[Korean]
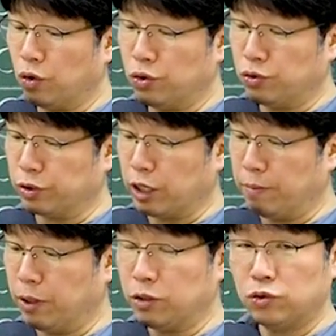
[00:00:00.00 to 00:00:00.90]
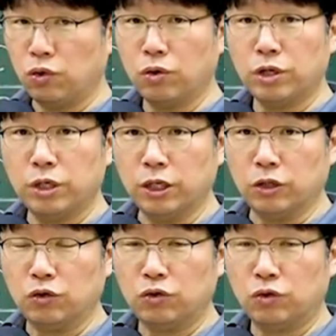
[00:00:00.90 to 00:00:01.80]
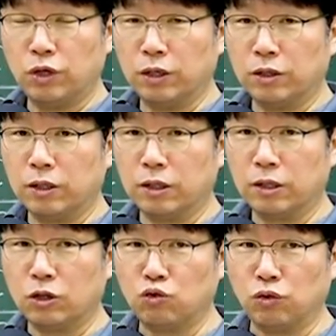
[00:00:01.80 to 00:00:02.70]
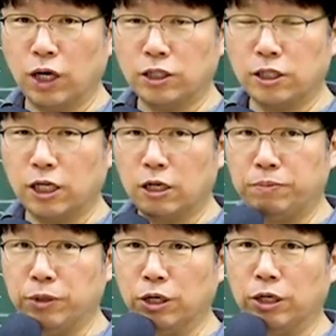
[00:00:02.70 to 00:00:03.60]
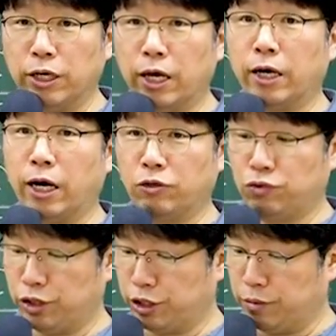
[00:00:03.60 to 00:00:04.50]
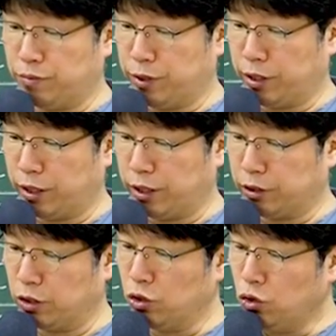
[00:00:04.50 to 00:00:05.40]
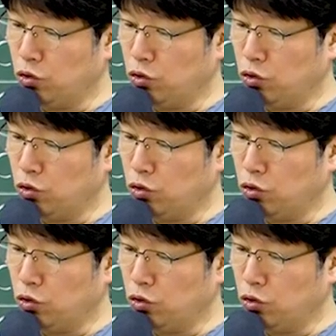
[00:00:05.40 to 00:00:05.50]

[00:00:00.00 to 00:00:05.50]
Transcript: 오른쪽 3번 조건은 두 가지 이상을 병행할 수 있습니다. 그래서